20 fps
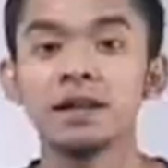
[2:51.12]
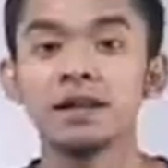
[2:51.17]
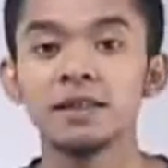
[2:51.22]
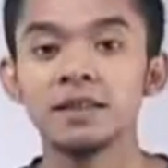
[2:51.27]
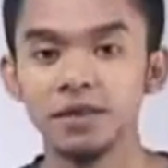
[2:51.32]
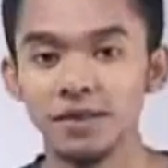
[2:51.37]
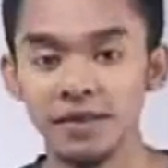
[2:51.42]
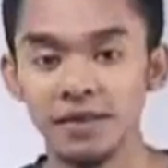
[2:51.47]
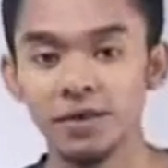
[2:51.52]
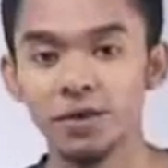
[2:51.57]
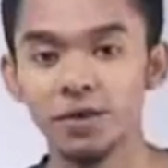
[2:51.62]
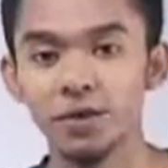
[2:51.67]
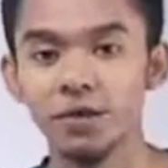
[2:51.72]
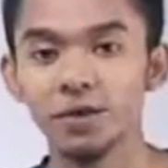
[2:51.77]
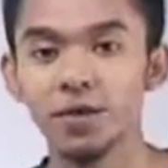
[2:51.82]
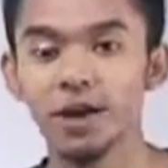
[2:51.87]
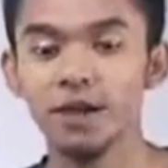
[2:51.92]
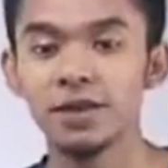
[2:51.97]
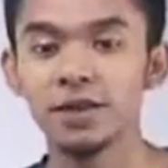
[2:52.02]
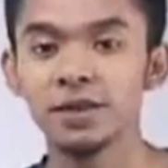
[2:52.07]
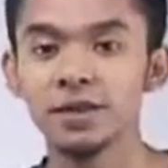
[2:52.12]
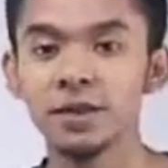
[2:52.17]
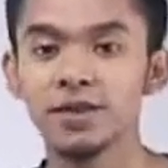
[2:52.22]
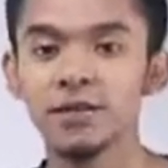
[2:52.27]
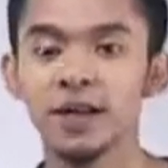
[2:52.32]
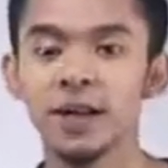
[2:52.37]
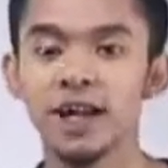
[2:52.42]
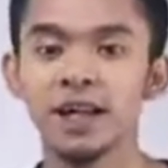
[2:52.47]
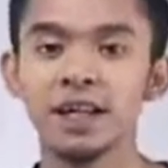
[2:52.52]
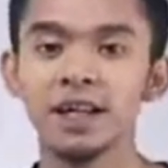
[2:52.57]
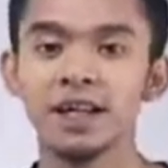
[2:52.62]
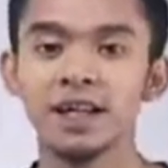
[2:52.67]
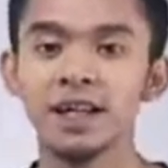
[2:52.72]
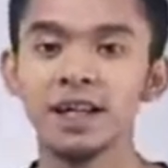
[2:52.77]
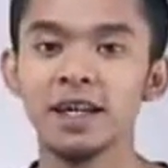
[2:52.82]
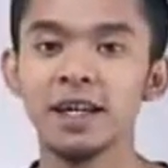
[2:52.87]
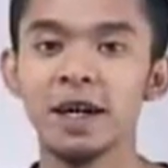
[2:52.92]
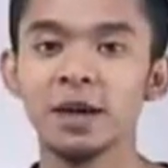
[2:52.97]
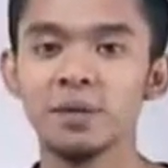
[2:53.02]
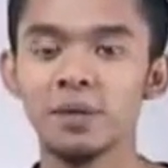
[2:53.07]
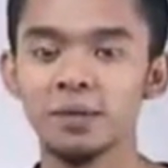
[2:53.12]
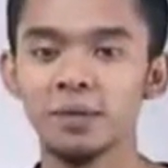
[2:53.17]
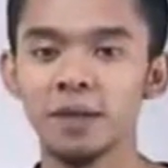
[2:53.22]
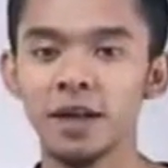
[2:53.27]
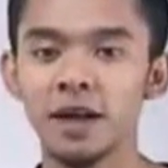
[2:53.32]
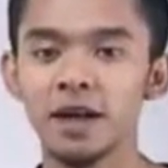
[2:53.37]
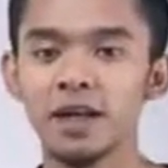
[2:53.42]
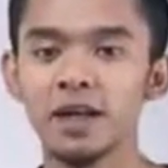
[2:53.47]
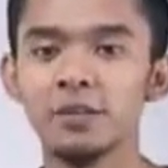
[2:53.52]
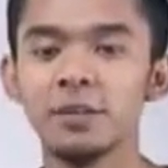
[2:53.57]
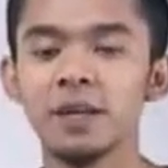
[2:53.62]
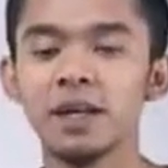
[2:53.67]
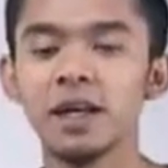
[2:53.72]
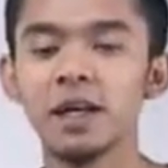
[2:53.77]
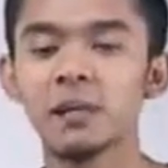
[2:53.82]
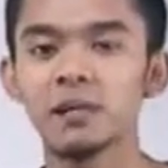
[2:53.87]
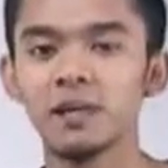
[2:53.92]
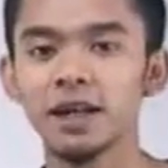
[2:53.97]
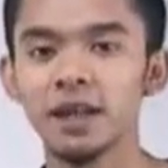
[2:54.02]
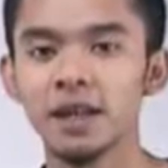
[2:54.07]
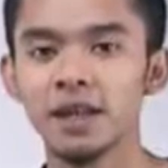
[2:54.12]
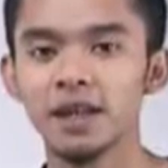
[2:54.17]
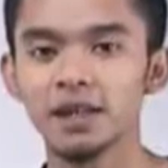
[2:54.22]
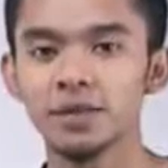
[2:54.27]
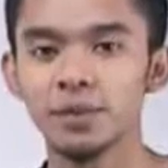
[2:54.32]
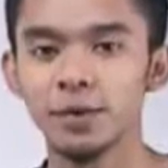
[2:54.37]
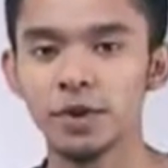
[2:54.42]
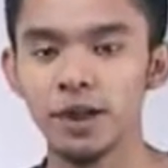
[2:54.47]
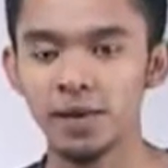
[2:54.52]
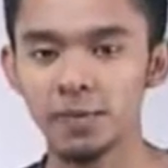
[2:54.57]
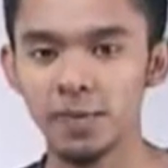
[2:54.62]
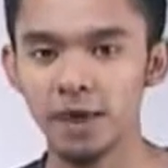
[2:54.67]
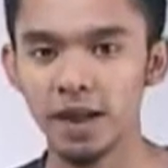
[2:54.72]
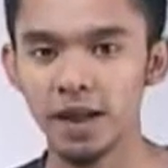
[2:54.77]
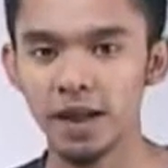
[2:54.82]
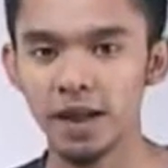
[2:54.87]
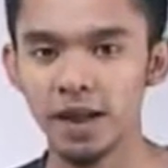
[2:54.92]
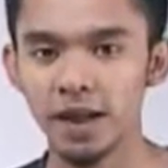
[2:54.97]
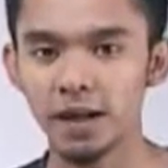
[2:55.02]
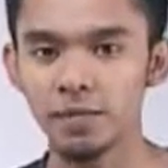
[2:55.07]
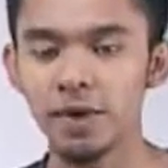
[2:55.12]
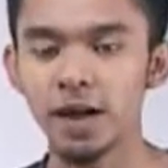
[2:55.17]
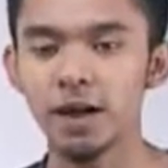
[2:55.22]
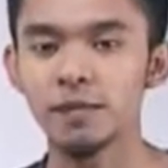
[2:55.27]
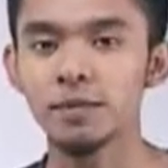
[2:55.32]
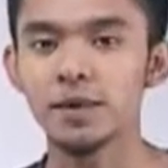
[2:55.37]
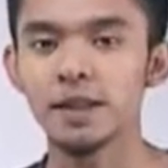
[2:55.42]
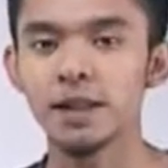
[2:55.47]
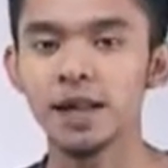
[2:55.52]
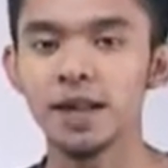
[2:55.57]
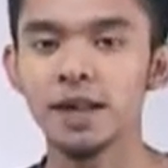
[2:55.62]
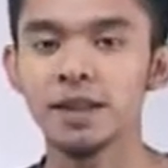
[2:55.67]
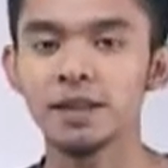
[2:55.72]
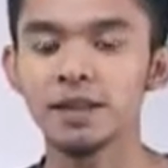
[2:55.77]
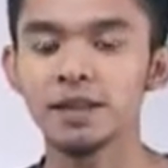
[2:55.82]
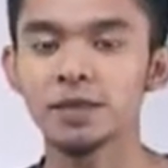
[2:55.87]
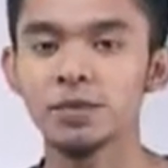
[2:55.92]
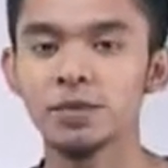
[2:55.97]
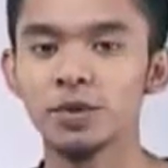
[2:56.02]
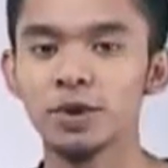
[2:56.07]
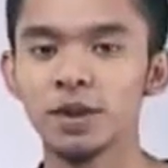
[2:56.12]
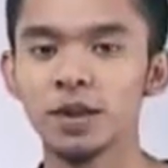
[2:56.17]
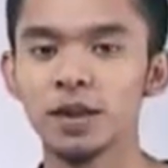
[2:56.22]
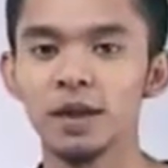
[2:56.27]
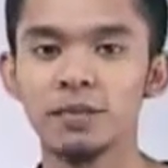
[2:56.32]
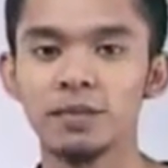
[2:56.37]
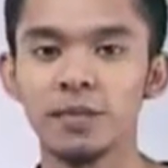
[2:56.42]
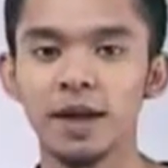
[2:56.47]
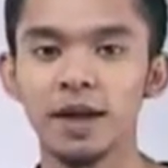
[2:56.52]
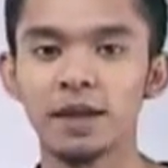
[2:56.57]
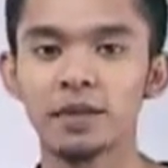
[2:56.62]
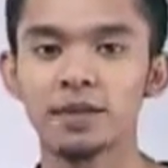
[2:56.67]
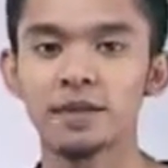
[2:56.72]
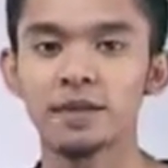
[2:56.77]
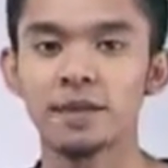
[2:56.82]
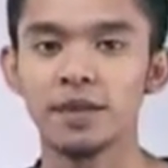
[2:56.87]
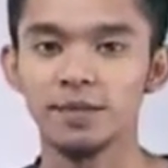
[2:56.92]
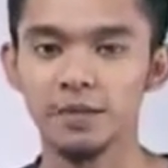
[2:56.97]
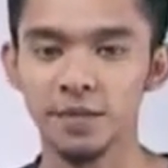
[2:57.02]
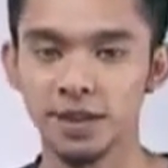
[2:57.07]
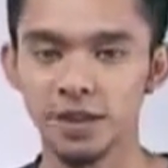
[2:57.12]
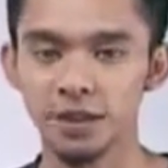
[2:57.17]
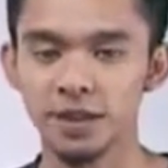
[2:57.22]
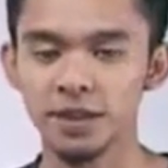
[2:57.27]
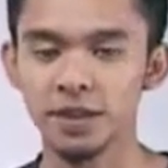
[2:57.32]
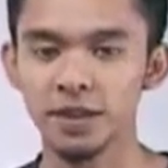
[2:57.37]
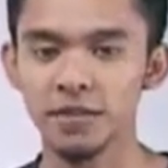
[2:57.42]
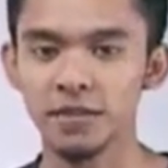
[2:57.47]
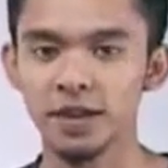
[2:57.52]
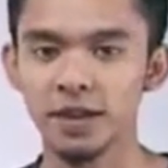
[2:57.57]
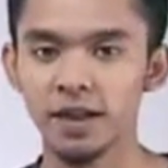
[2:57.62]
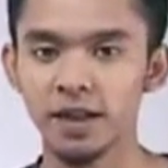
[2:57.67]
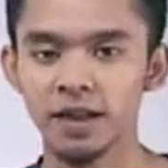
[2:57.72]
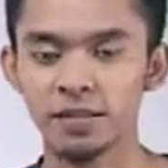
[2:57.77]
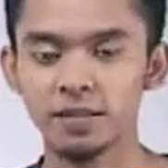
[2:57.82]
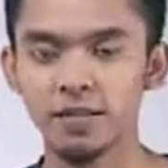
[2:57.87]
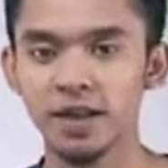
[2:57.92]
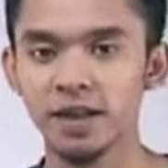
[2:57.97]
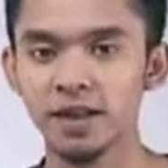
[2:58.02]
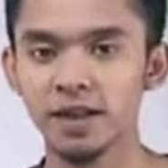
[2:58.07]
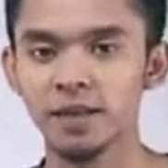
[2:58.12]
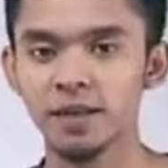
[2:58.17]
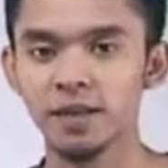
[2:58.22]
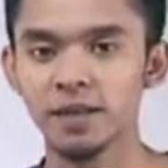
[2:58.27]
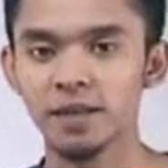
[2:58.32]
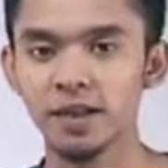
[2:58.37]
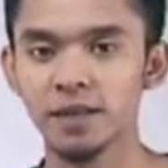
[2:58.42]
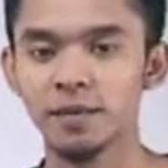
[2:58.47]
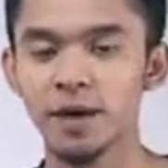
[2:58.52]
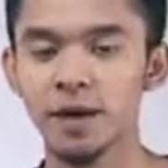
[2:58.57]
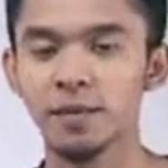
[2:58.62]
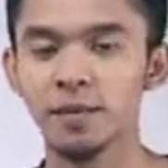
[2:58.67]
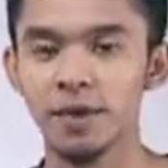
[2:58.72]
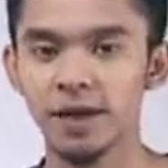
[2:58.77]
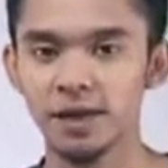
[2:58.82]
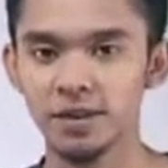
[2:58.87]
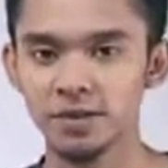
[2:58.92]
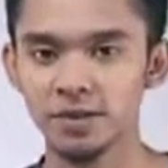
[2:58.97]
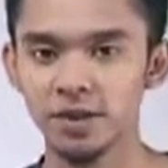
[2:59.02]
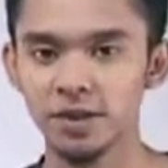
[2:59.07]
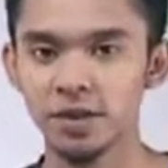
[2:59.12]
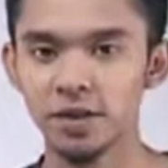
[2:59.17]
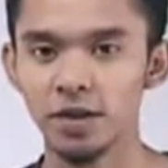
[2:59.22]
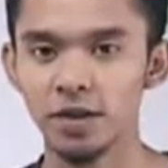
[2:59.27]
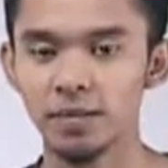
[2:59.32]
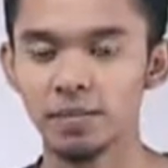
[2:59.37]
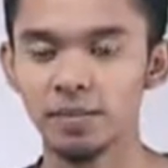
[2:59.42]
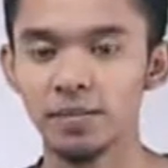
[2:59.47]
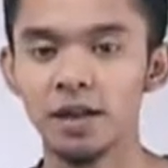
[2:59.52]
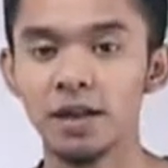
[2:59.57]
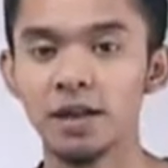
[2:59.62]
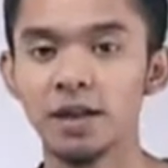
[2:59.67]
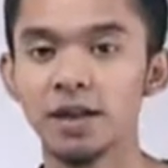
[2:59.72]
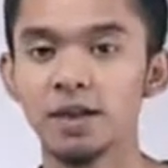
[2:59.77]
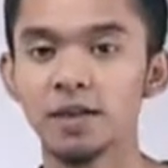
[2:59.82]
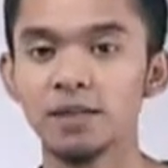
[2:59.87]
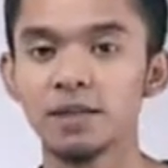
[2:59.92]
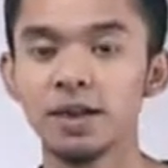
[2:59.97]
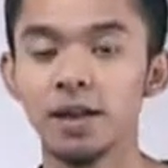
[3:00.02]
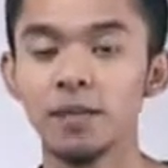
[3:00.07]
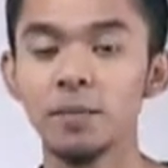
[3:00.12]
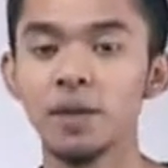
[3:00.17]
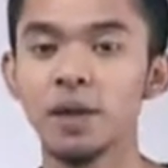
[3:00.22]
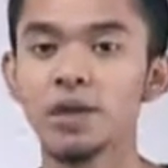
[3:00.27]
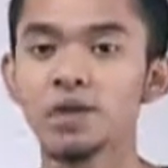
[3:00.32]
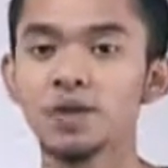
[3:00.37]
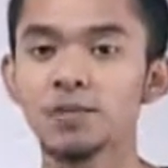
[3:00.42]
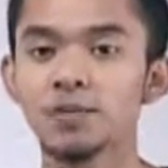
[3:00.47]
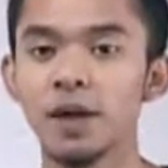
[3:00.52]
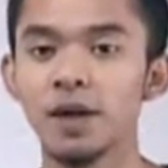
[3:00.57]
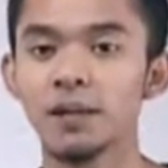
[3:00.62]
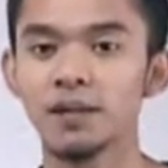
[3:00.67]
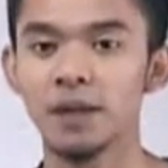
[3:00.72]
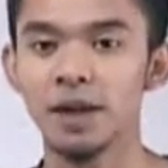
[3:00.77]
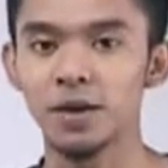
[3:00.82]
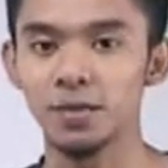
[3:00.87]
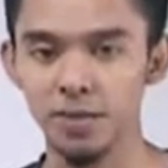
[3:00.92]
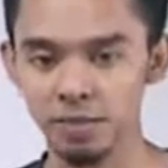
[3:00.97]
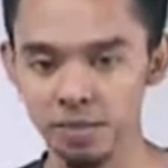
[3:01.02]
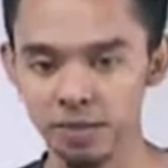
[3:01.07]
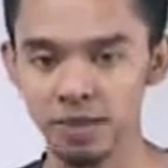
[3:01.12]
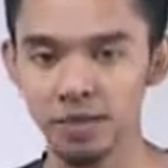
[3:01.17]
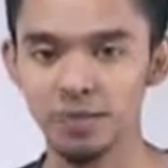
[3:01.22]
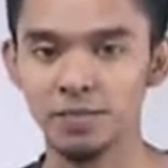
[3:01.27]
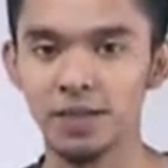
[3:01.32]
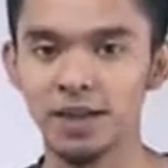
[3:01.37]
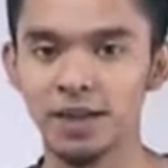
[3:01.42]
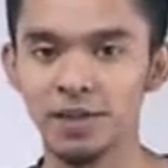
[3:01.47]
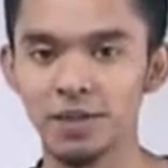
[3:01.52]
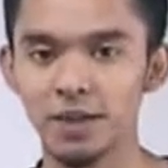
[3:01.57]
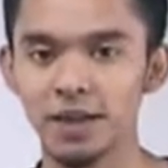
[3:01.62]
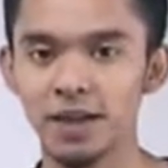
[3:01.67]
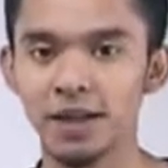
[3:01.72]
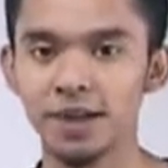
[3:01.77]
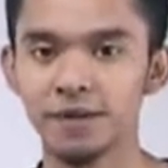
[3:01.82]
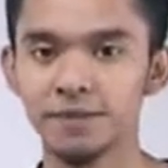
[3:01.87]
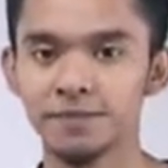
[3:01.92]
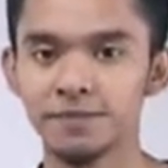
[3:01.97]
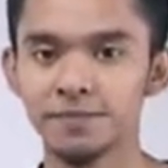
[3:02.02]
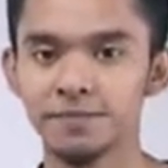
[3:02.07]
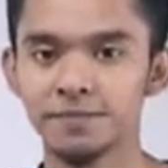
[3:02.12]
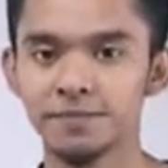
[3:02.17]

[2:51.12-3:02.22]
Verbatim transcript: Sekian untuk Mac Indos TV kali ini. Apabila Anda memiliki pertanyaan seputar Mac, kirimkan pertanyaan tersebut ke macstripindostv@bagindostreamkps.com. Sampai jumpa pada webisode berikutnya.